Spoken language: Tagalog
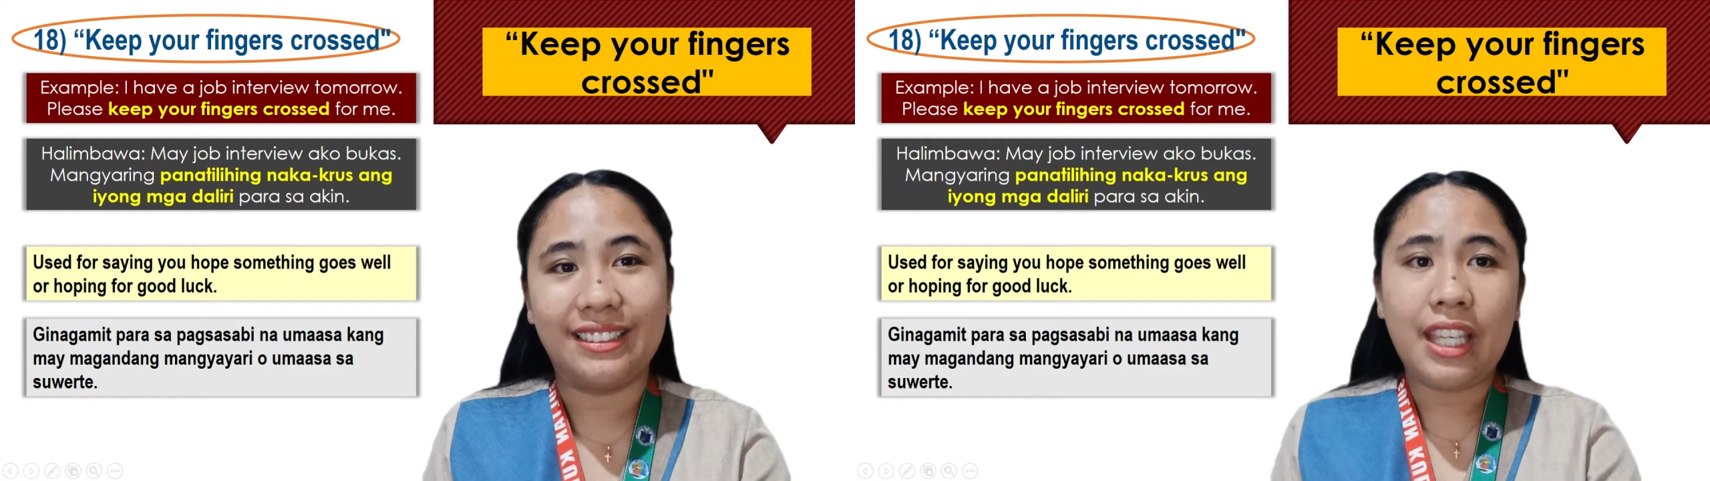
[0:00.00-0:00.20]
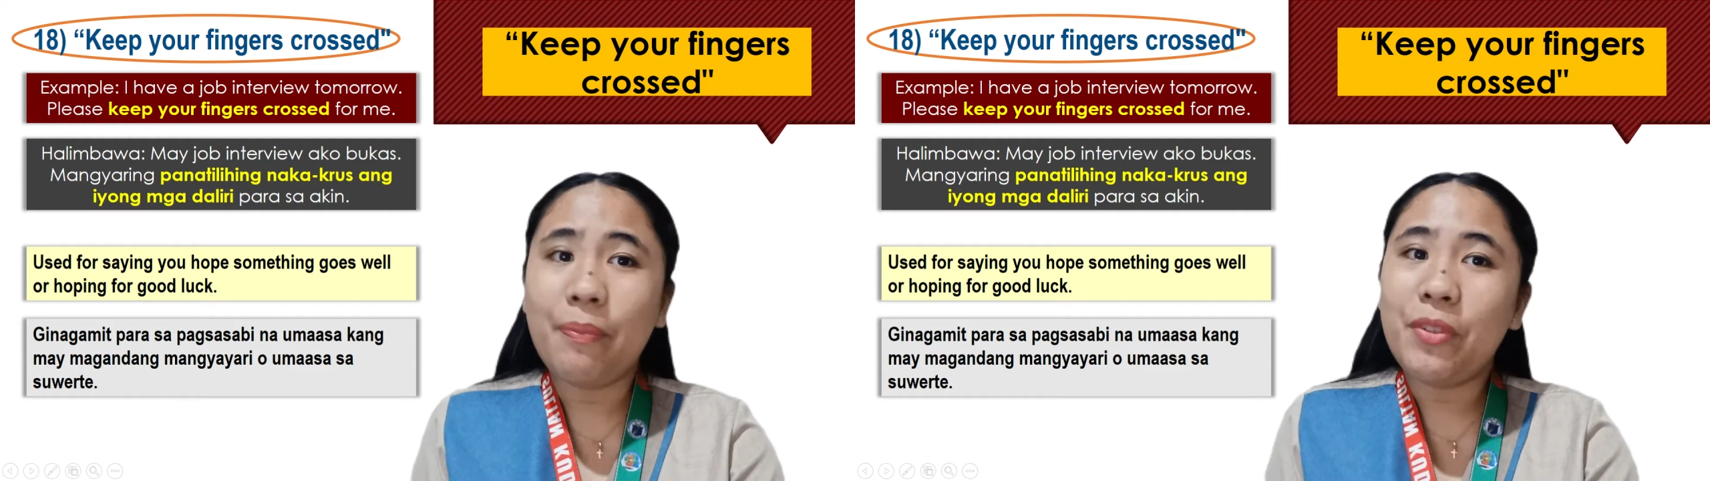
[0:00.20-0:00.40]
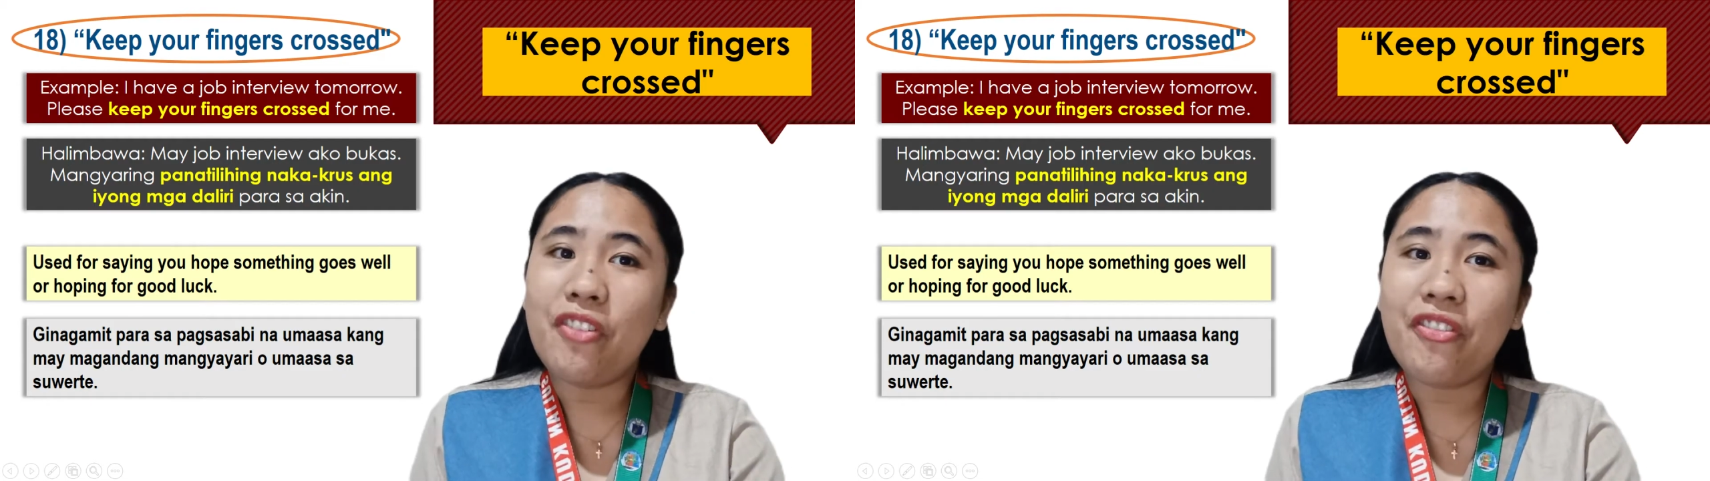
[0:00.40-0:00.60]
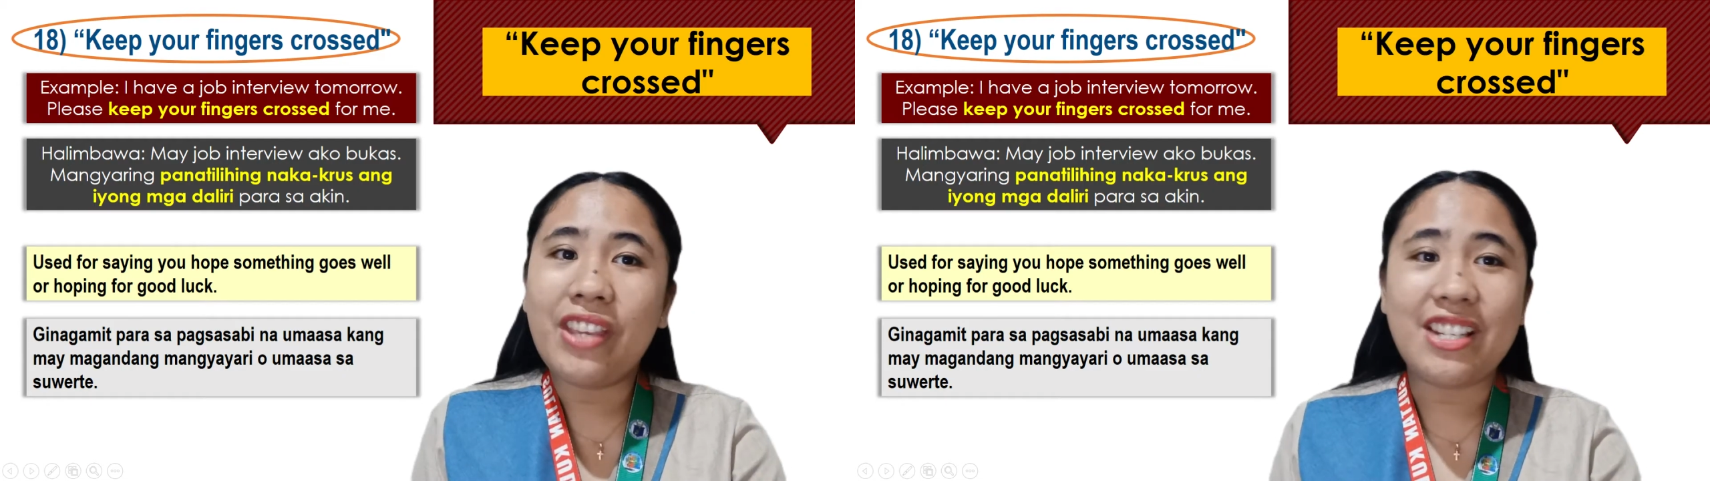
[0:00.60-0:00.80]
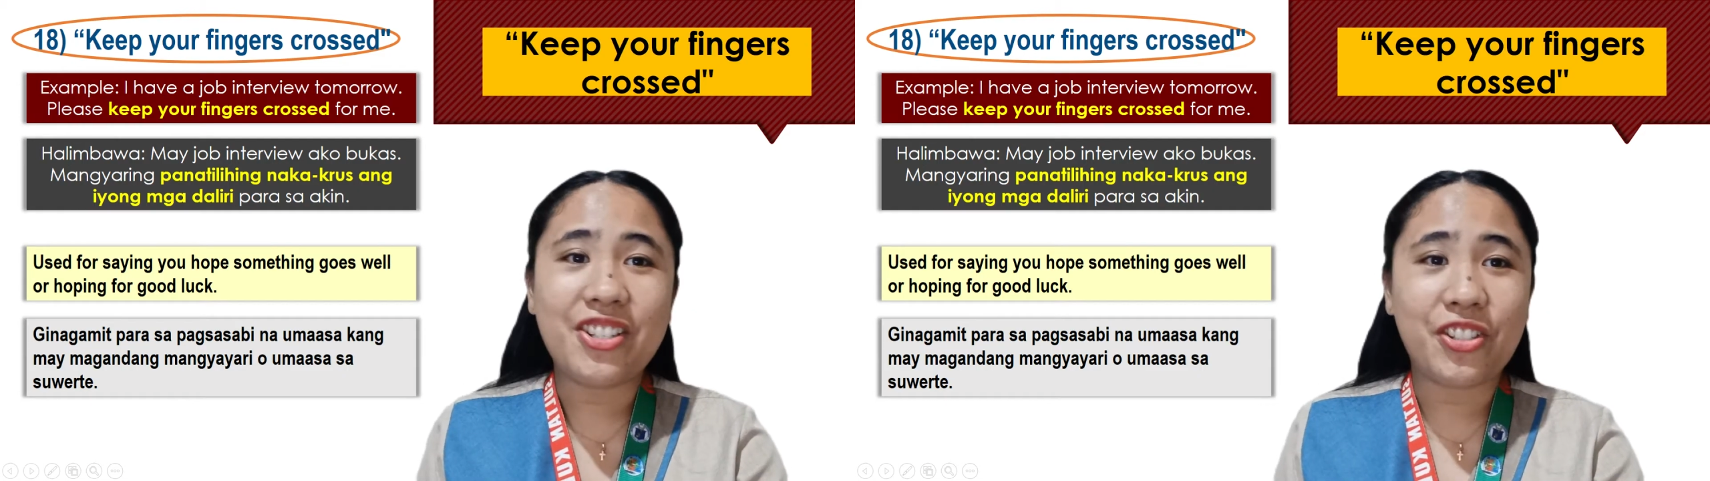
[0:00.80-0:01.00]
Keep your
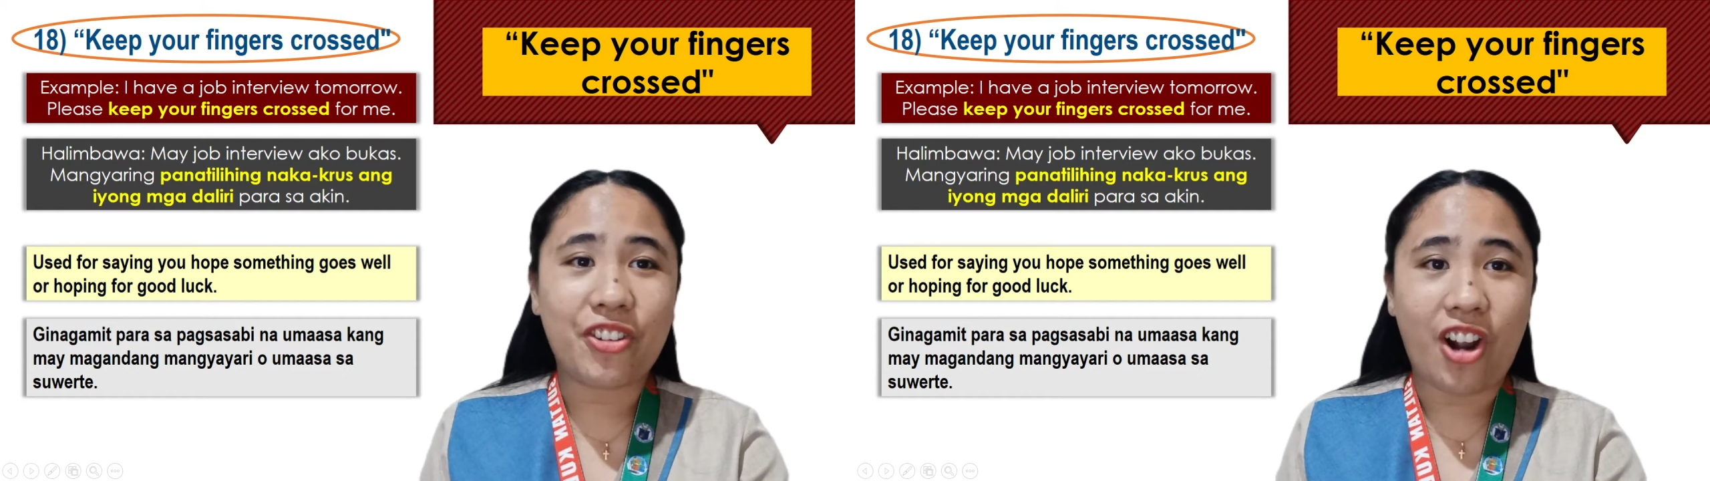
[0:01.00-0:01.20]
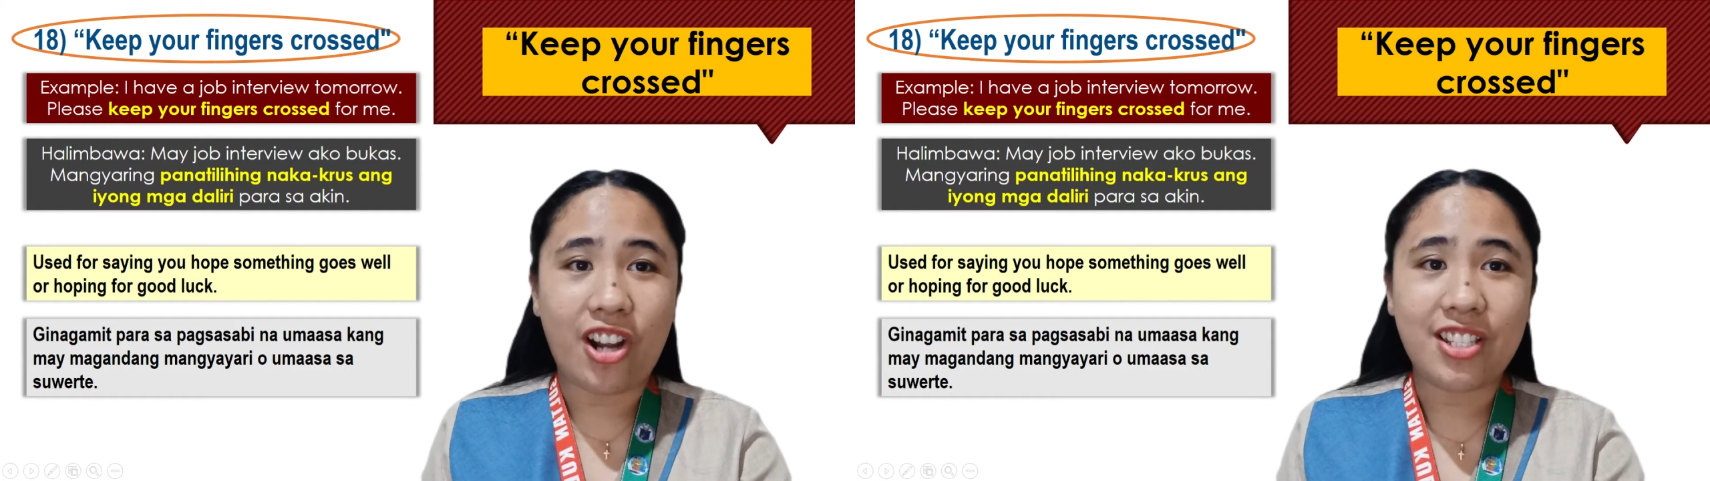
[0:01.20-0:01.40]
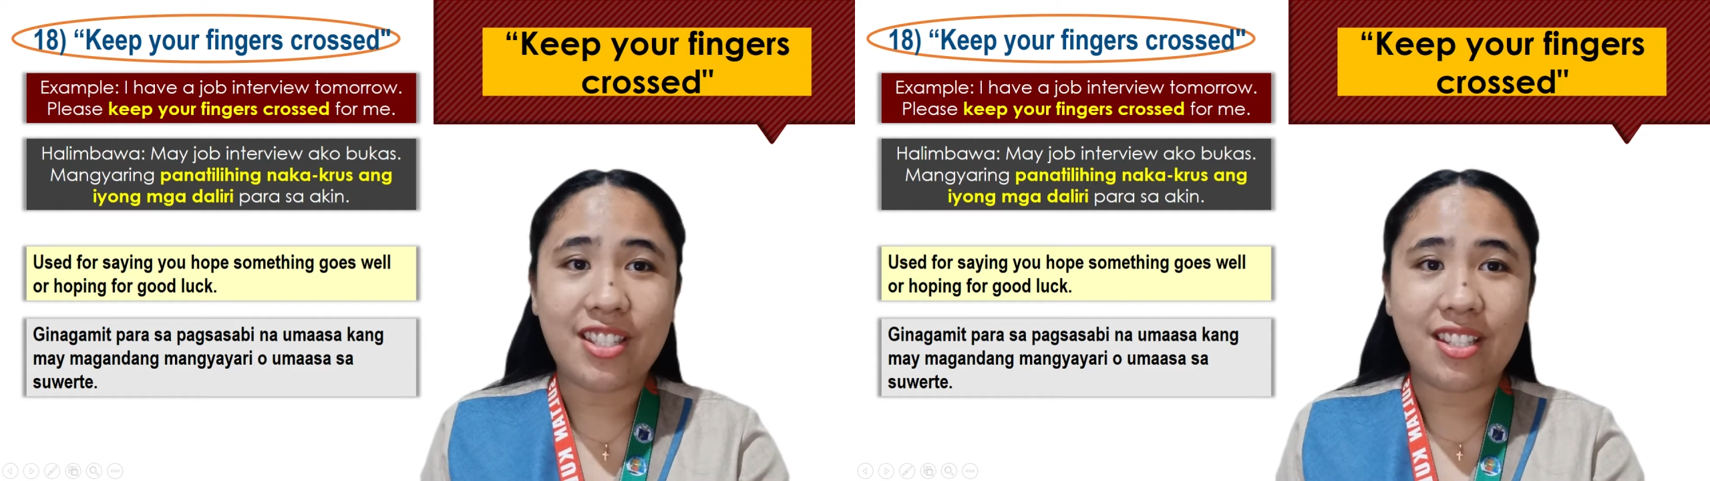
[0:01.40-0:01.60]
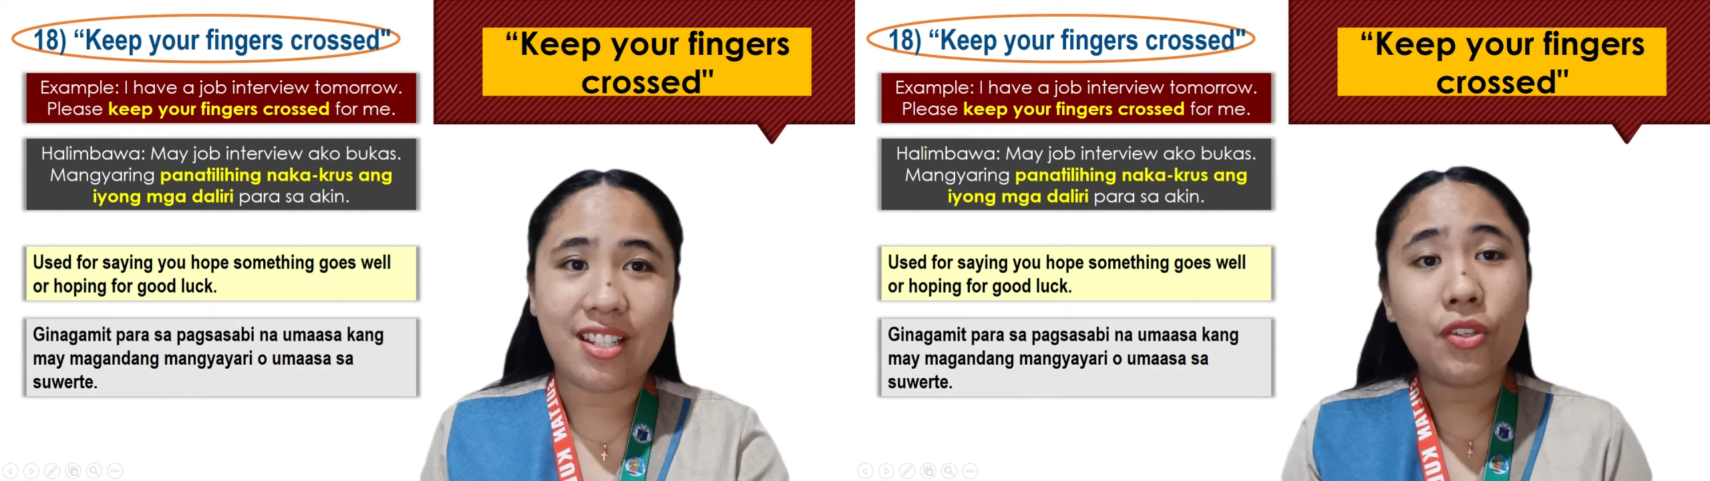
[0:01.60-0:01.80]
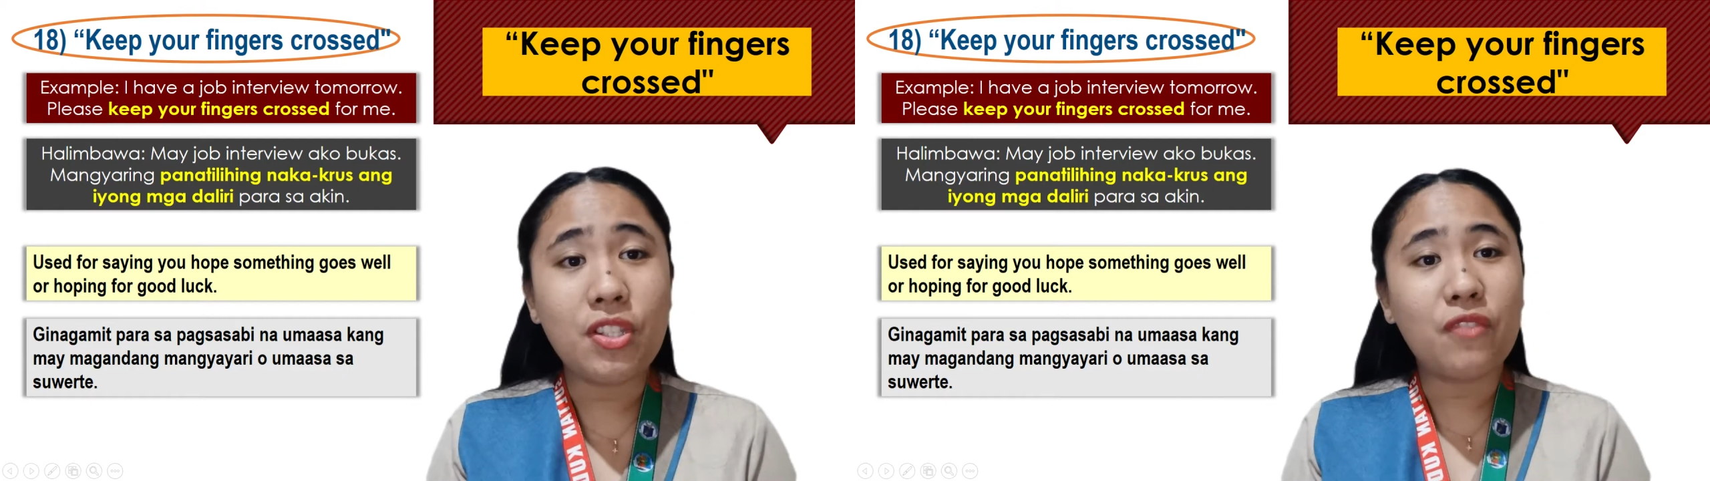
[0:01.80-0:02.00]
fingers crossed.
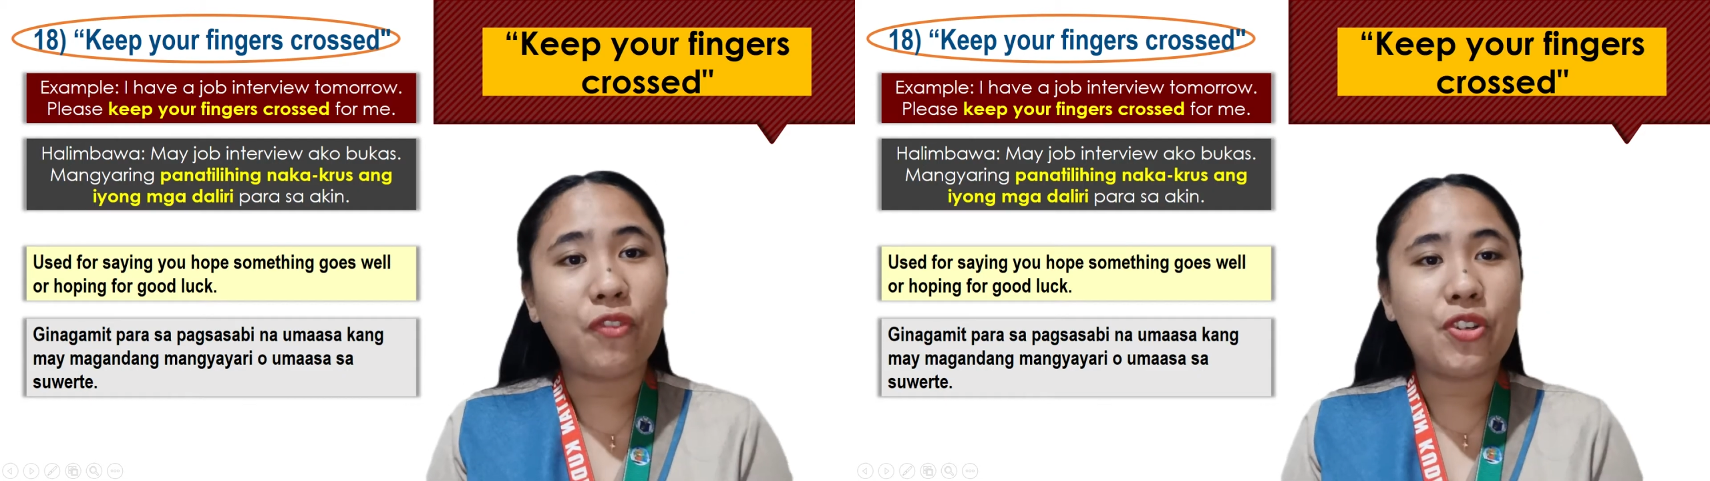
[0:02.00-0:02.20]
Used